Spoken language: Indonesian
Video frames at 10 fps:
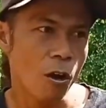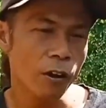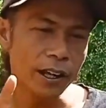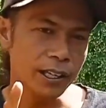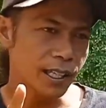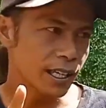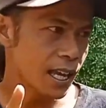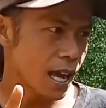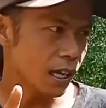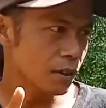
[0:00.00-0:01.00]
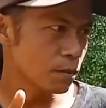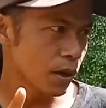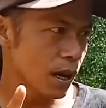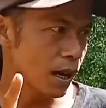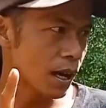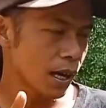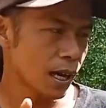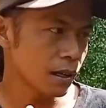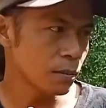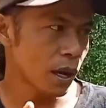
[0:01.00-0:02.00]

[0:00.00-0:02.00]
Oke saya akan peragakan